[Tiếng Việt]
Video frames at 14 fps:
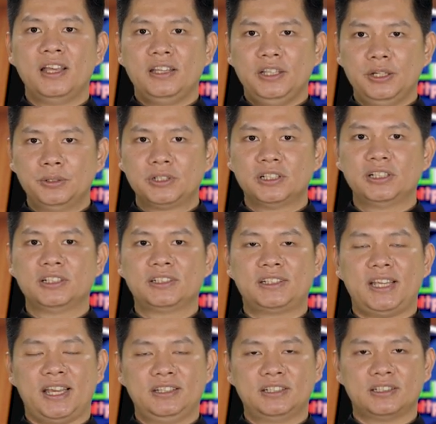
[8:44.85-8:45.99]
yêu thương
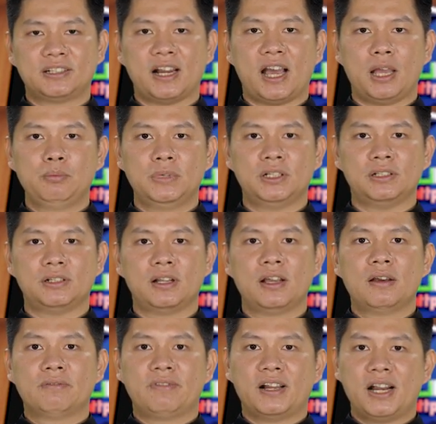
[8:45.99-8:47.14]
kẻ ngược đãi mình
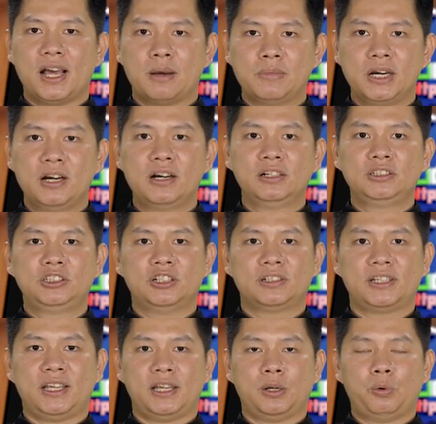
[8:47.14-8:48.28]
và làm ơn cho
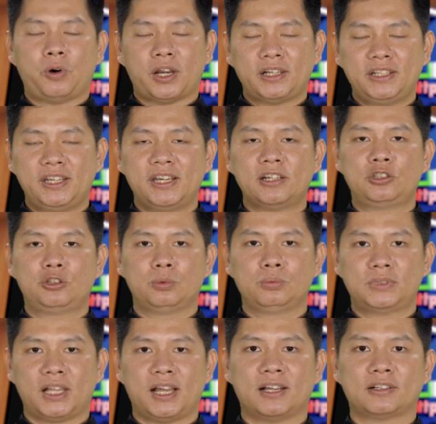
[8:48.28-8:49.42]
kẻ oán ghét chúng
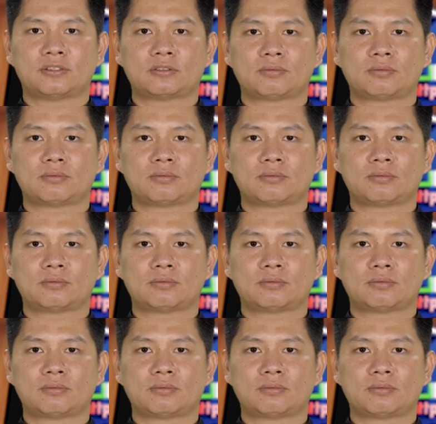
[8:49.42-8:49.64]
ta.